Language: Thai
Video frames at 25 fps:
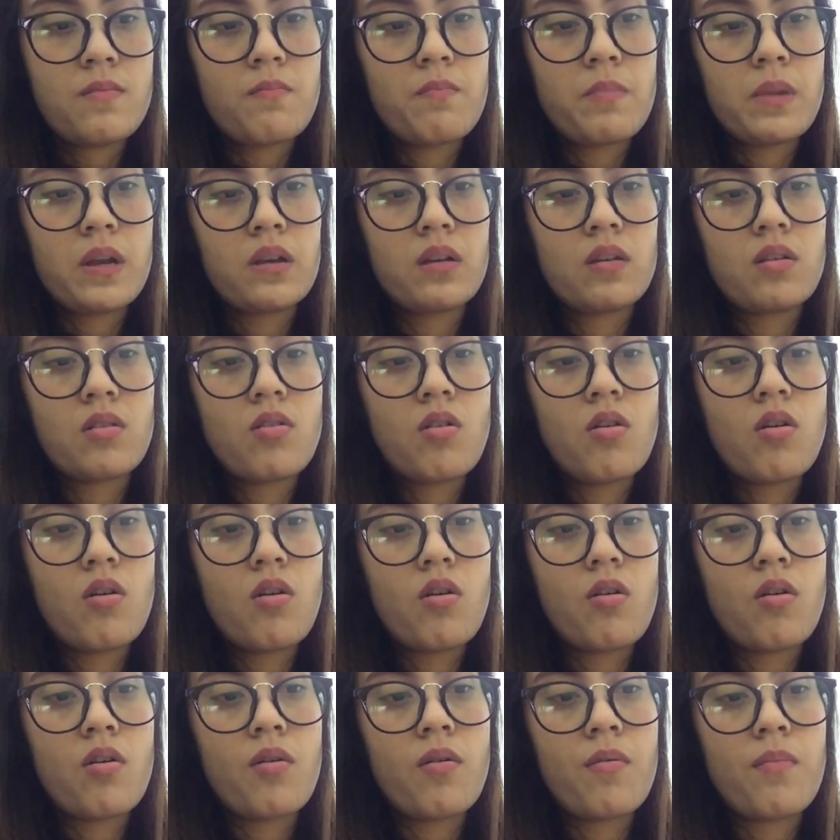มันก็
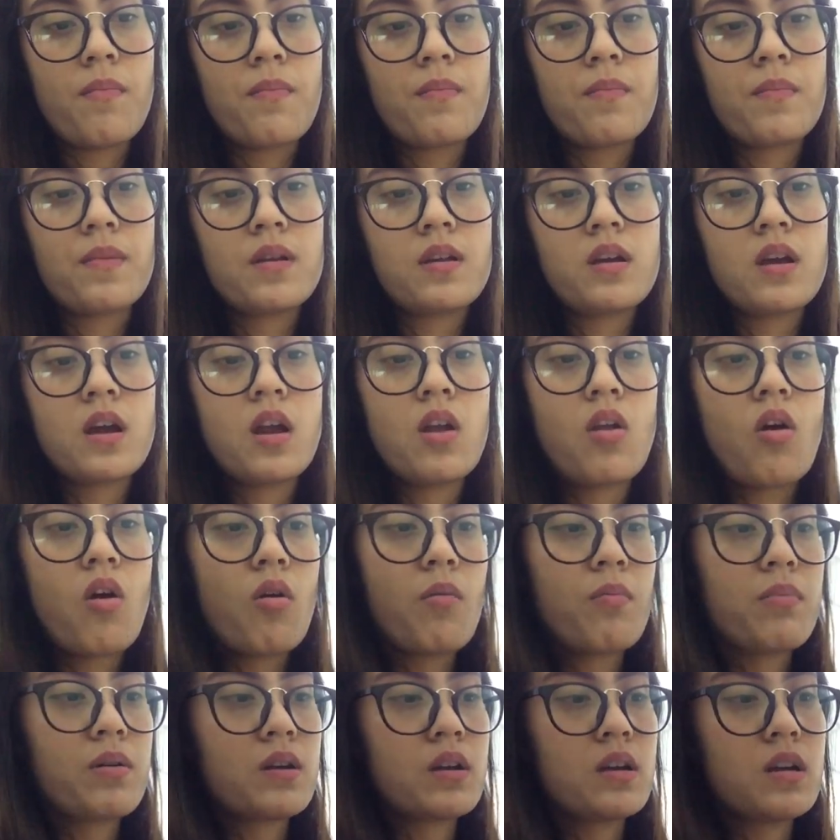เนื้อรอง
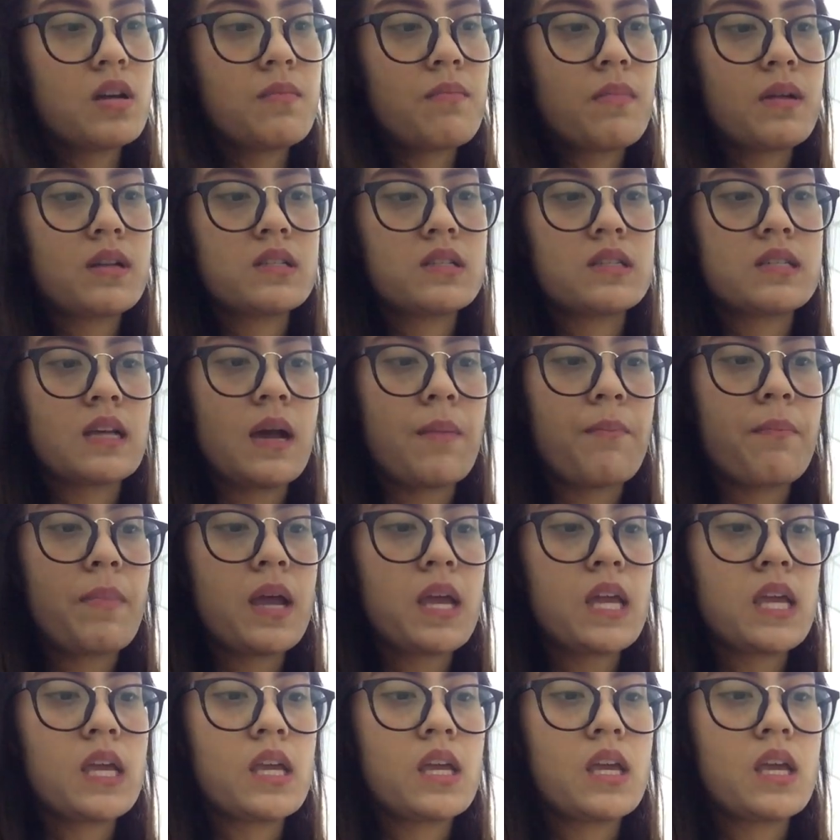พื้นมันจะ
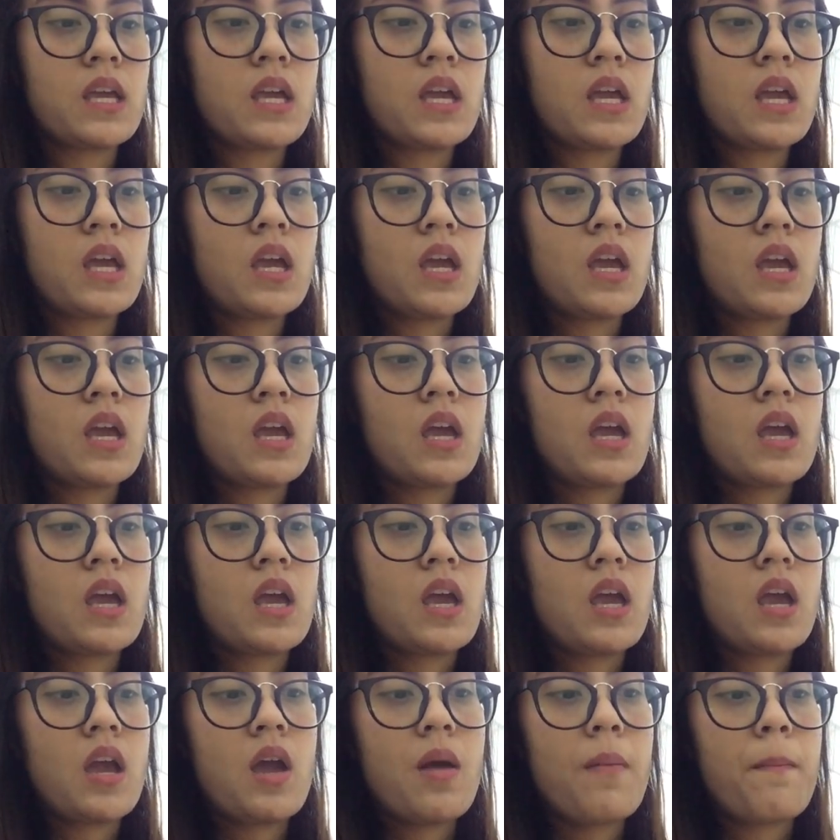ไม่
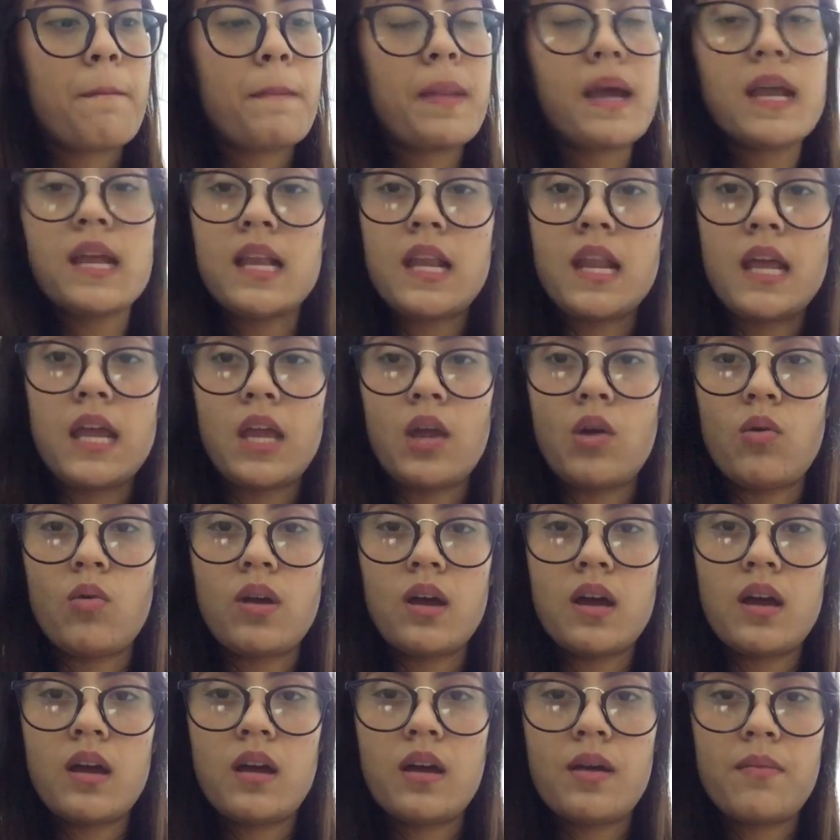ไม่เหลว
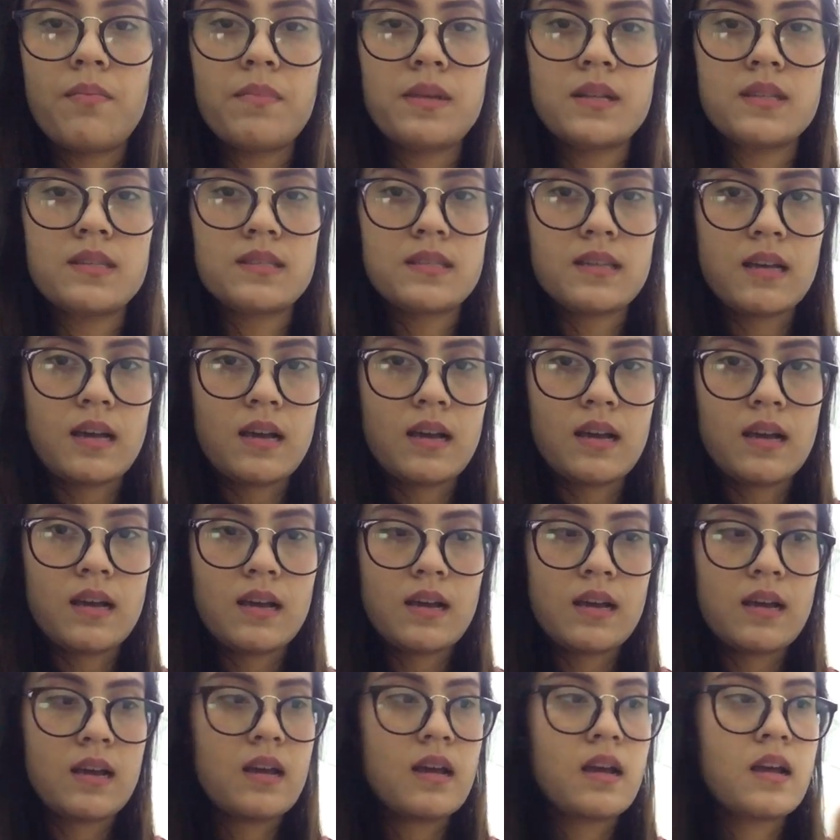นะ มันจะ
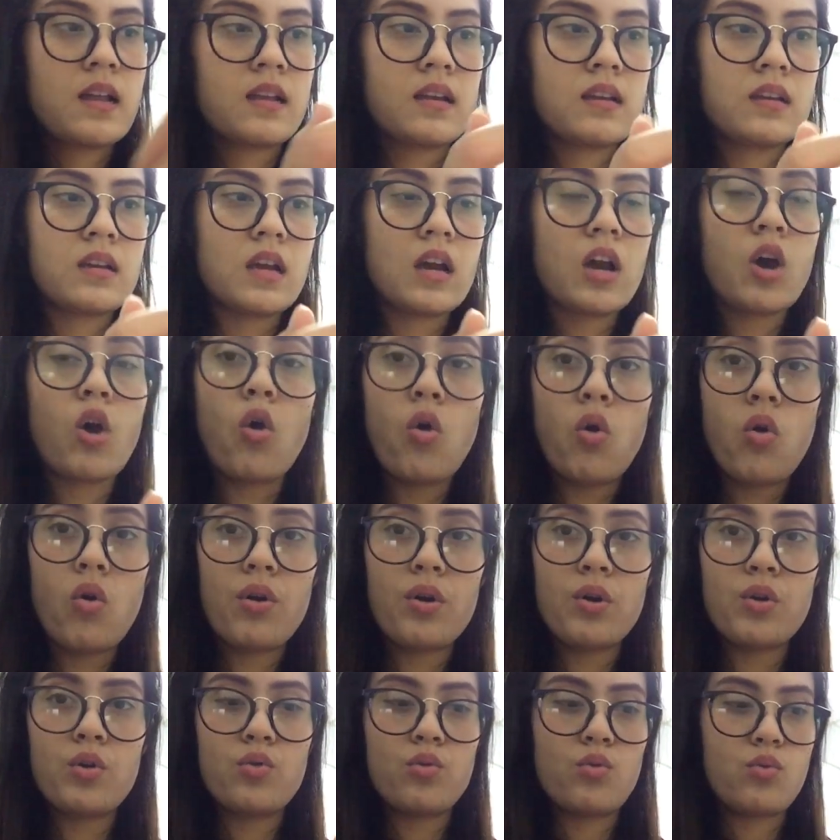เนื้อข้น
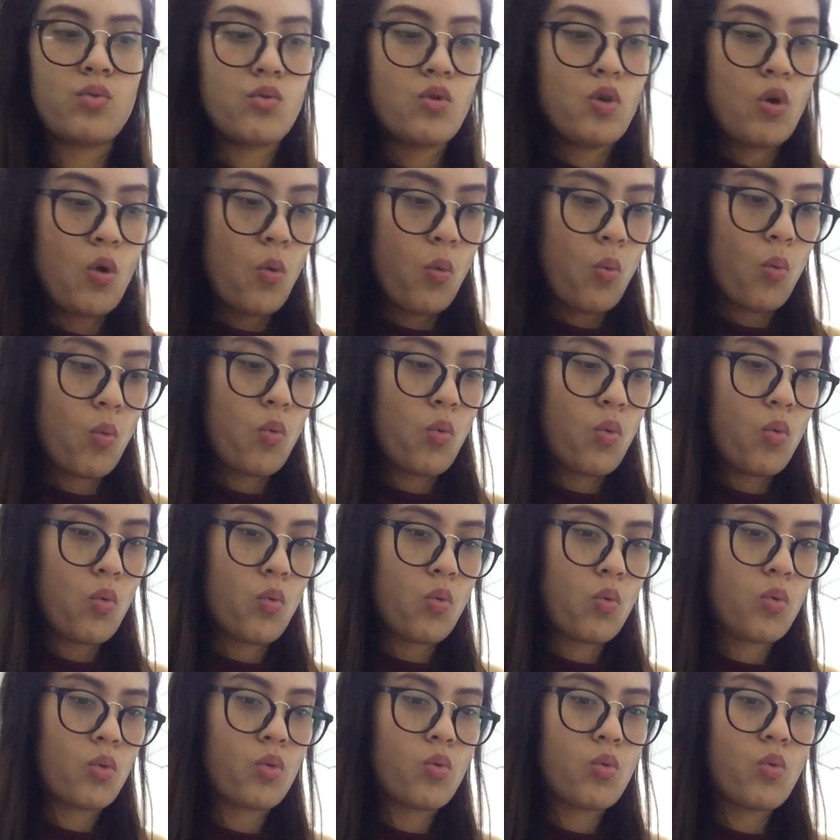อยู่ อู้
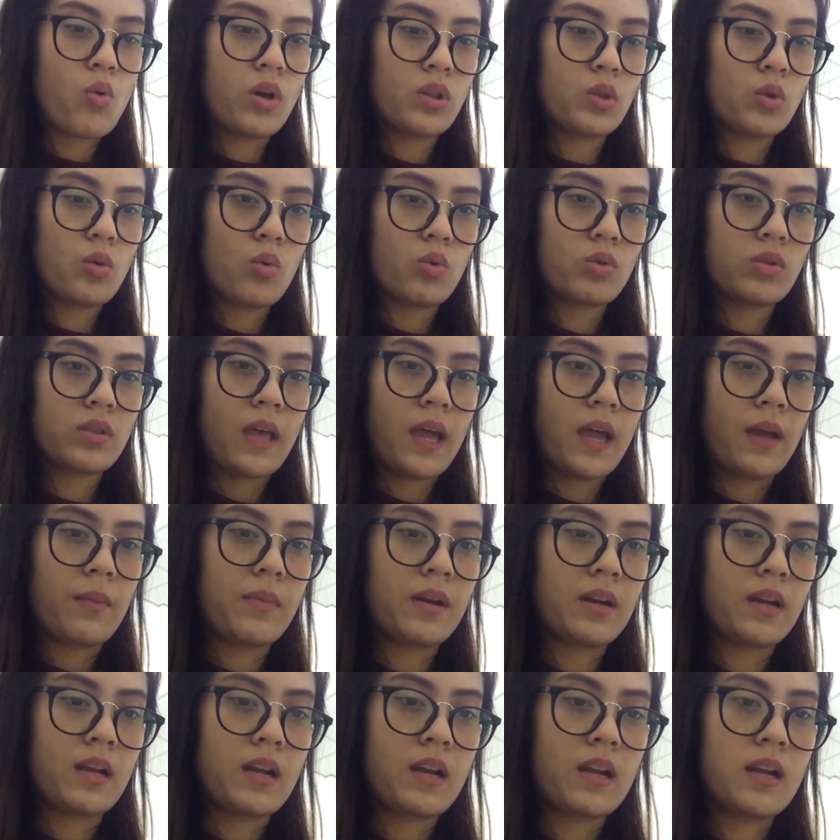กลัวตกแตกเห
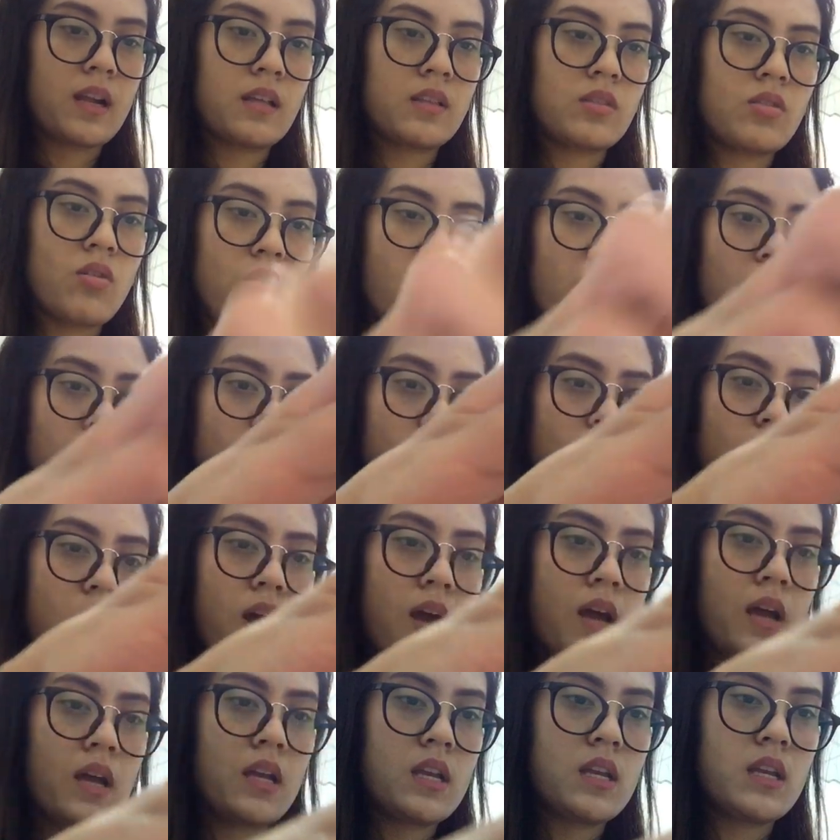มือนกันนะต้องระวัง
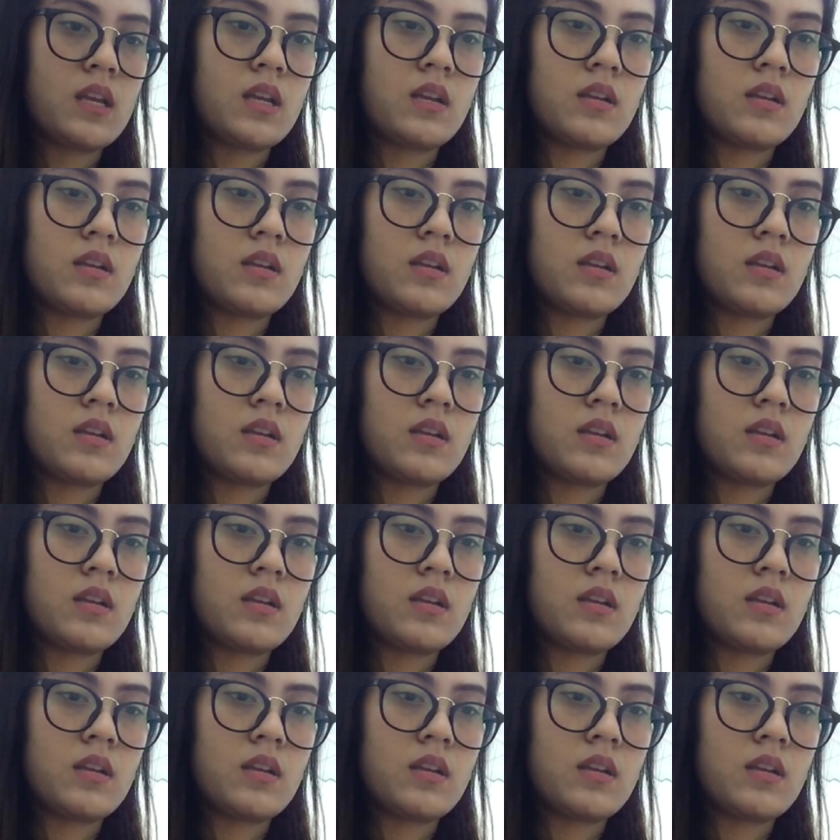ให้ดี